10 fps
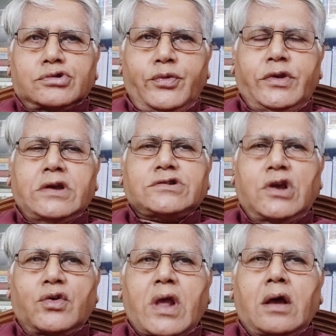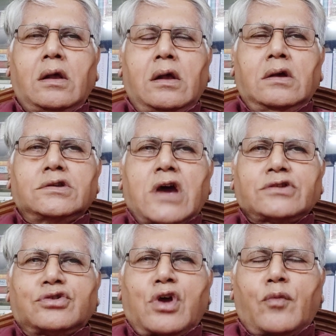সুবিধে ছিল না যার
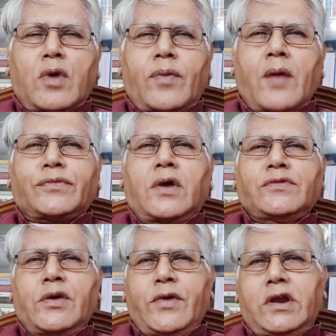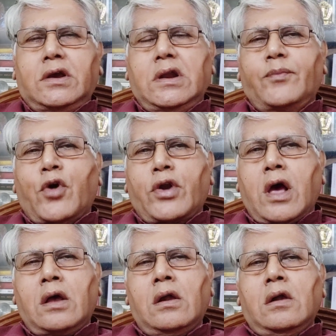জন্য আমরা ভাবতাম যে মেডিকেলে
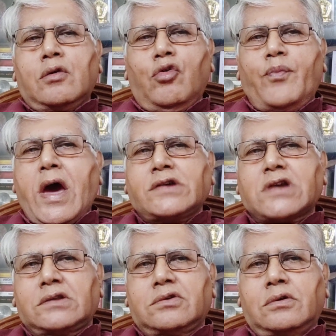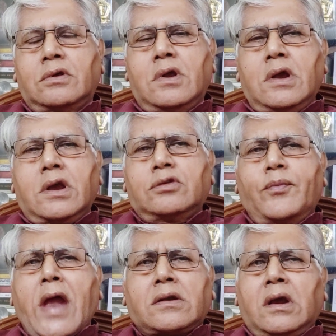পড়া খুব ব্যয়সাধ্য কিন্তু
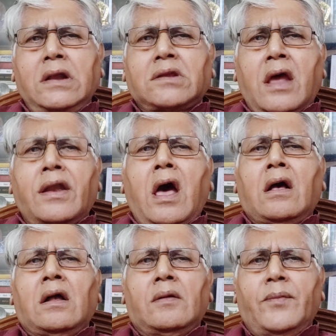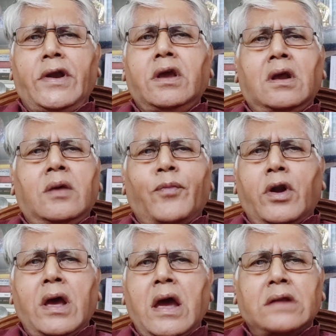প্র্যাকটিক্যালি তা না মেডিকেলে
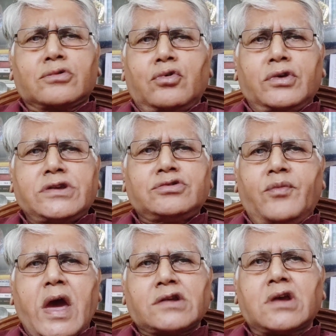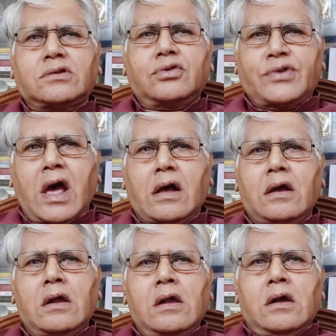পড়া এত কিছু ব্যয়সাধ্য না
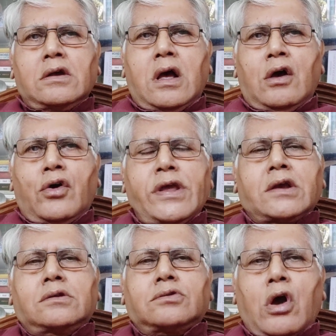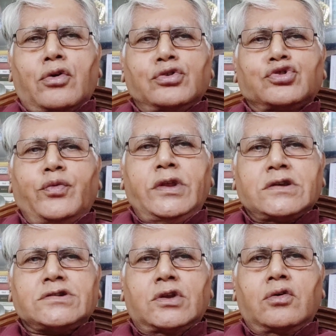অনেক তখন সুবিধে
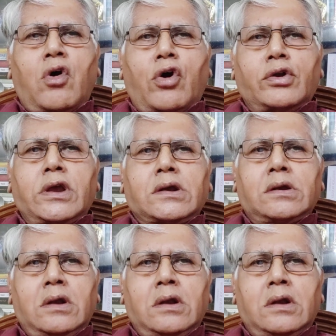ছিল অনেক